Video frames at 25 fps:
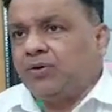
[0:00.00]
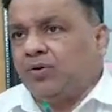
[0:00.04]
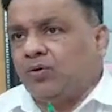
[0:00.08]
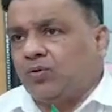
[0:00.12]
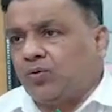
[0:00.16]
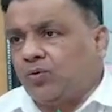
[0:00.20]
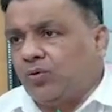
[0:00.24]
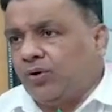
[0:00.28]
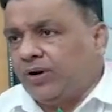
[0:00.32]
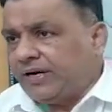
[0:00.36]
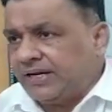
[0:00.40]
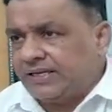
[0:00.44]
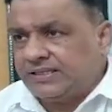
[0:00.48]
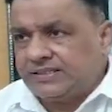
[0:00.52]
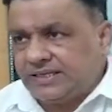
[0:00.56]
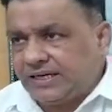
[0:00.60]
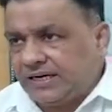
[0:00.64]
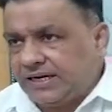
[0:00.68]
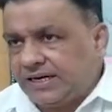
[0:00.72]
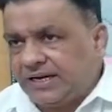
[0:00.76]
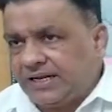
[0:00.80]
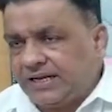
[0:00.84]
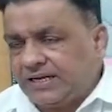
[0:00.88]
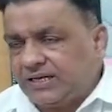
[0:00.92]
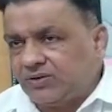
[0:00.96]
लोग कोई टेंशन
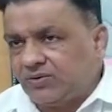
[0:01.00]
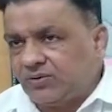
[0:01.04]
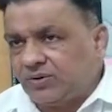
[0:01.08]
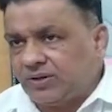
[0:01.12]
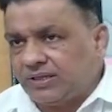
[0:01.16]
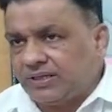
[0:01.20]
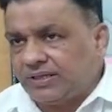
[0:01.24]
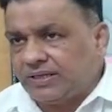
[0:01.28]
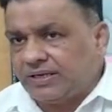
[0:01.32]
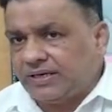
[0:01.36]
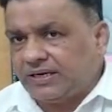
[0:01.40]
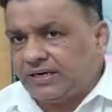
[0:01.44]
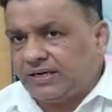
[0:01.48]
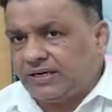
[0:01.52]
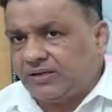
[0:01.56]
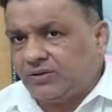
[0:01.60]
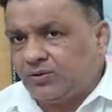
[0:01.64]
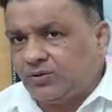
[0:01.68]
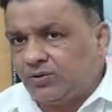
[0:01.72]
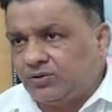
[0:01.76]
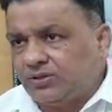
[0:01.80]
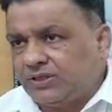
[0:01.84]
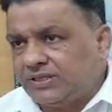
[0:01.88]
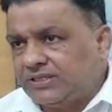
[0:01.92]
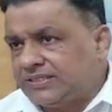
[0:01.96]
लेने की ज़रूरत नहीं है ये
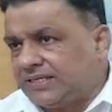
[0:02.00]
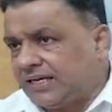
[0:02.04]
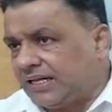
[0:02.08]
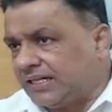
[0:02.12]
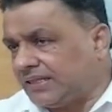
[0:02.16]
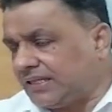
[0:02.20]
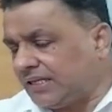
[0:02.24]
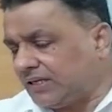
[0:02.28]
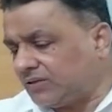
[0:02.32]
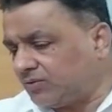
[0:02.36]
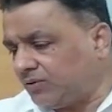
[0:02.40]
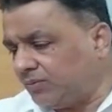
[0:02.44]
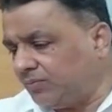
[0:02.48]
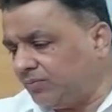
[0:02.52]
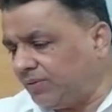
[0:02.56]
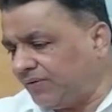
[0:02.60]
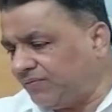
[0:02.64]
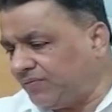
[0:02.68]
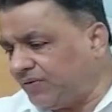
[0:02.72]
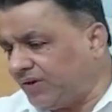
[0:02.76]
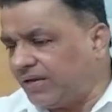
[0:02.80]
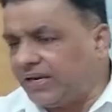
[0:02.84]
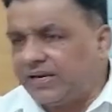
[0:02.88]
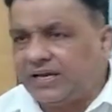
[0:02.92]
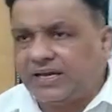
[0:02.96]
दो तीन साल तक तो
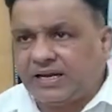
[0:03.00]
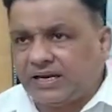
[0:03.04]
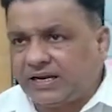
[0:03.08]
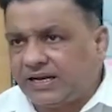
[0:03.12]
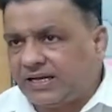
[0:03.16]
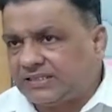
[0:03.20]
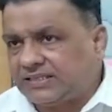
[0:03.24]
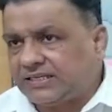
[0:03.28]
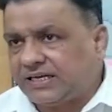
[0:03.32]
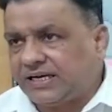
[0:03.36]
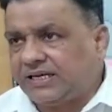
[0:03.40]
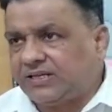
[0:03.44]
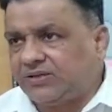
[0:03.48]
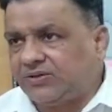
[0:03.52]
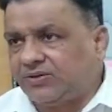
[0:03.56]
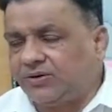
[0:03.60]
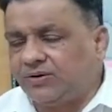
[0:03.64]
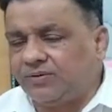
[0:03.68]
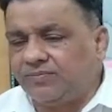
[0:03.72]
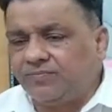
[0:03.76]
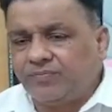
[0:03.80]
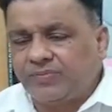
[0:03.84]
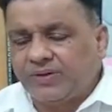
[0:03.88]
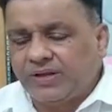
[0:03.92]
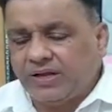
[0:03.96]
बेफिक्री अल्लाह चाहे तो
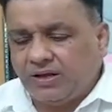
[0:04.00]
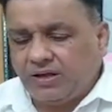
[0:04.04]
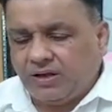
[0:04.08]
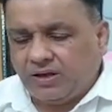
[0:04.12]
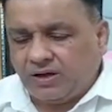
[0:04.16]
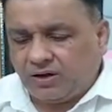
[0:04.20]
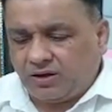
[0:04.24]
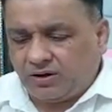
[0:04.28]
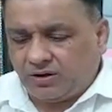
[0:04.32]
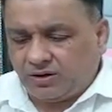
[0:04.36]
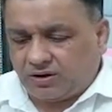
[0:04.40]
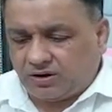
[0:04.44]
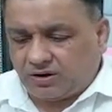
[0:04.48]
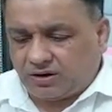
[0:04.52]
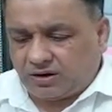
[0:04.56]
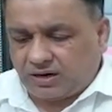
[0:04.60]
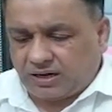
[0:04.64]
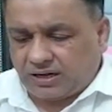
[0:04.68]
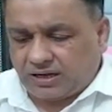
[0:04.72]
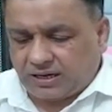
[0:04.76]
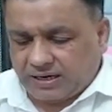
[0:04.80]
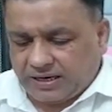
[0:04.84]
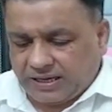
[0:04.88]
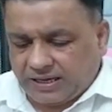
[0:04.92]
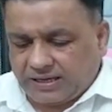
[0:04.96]
और
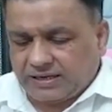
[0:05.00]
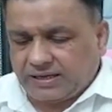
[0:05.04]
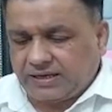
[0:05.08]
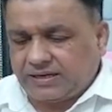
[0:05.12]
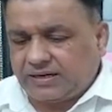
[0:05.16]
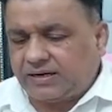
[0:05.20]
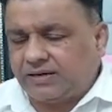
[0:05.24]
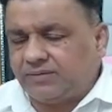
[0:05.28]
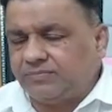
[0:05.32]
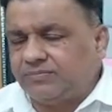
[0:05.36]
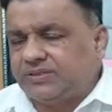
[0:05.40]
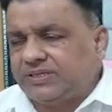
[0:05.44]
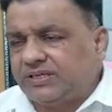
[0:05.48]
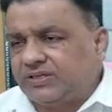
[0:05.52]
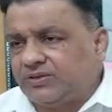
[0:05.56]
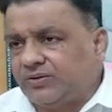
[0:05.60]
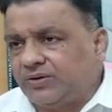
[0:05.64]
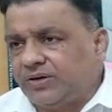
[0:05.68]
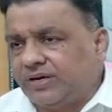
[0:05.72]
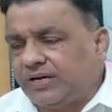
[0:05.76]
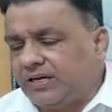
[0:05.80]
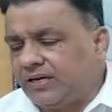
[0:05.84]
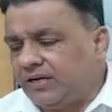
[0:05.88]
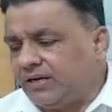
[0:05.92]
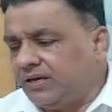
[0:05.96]
अल्लाह के करम से जो
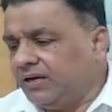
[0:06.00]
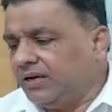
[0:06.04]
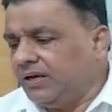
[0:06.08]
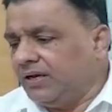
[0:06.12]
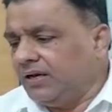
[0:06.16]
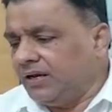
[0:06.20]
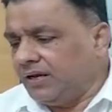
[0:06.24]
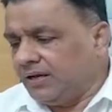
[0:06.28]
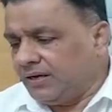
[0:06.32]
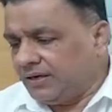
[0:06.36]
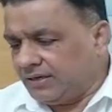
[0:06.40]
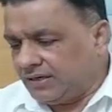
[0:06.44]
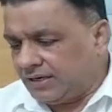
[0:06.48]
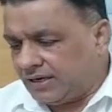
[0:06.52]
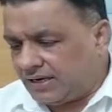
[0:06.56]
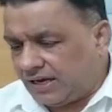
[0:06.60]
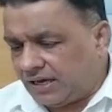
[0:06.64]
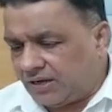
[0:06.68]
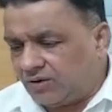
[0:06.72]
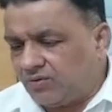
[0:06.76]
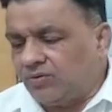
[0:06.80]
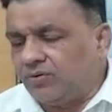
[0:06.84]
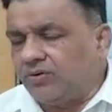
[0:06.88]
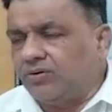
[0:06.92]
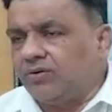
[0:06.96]
है ये
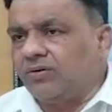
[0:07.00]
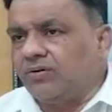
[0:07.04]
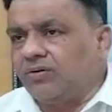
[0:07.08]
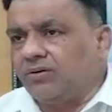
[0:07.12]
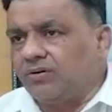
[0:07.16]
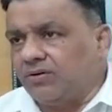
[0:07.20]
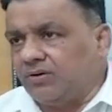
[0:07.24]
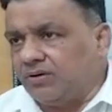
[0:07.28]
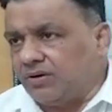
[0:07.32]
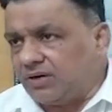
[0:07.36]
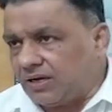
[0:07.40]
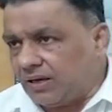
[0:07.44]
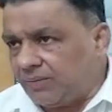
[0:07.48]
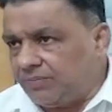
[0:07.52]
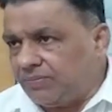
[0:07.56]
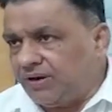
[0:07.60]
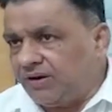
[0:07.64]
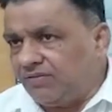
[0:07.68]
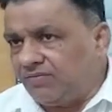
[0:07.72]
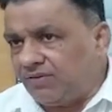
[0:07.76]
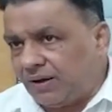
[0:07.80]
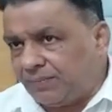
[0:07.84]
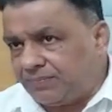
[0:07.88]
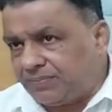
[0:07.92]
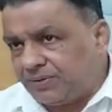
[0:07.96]
कानून का
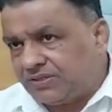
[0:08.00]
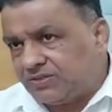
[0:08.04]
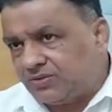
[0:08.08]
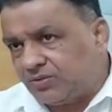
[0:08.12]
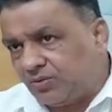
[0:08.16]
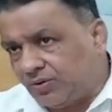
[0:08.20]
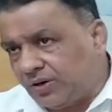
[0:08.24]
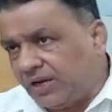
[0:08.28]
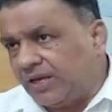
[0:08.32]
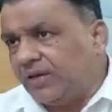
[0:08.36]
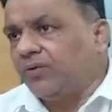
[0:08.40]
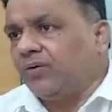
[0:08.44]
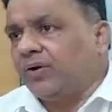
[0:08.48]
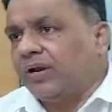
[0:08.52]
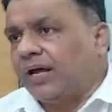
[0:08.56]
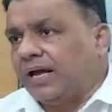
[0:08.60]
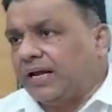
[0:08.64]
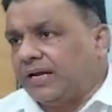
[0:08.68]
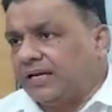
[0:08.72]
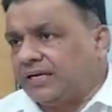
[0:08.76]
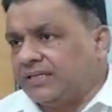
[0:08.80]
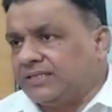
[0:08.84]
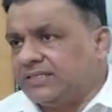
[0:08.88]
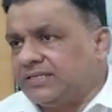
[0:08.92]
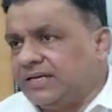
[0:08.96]
बिल वापस होना ही होना
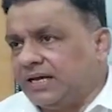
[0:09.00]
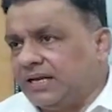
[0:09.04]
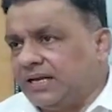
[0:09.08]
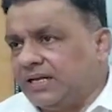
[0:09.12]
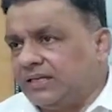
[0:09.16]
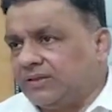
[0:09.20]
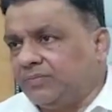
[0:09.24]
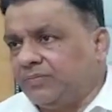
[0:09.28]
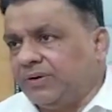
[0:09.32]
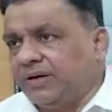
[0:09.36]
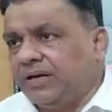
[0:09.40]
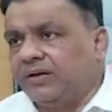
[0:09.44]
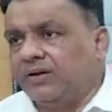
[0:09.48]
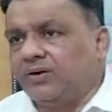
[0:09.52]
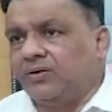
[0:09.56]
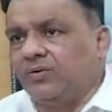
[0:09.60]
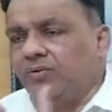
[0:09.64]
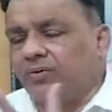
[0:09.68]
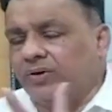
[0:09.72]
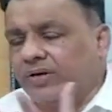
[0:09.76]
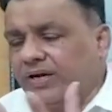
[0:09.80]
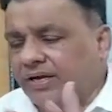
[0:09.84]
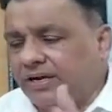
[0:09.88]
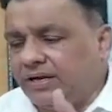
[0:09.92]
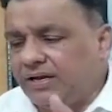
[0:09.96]
है किसी हालत में
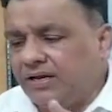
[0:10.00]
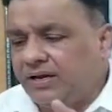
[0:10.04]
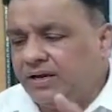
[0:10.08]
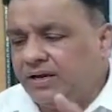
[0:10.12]
क्योंकि